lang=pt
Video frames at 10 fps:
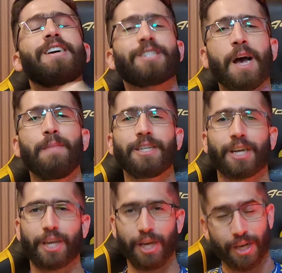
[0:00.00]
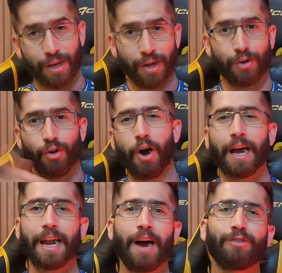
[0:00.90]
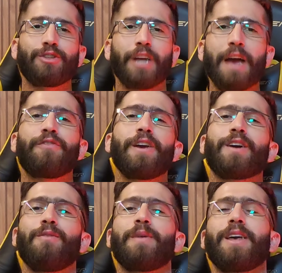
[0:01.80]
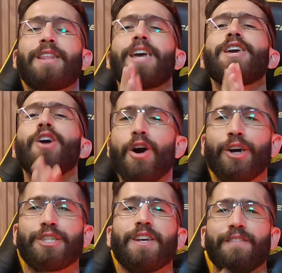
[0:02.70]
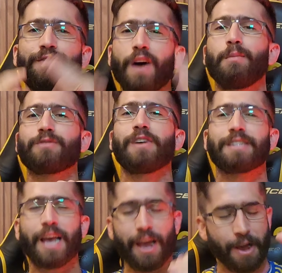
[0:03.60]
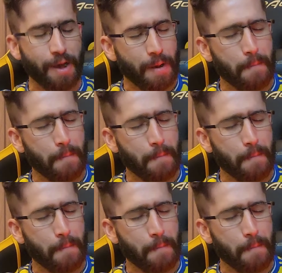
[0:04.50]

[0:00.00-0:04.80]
somente aqui no canal Jeff Recomenda e hoje vamos fazer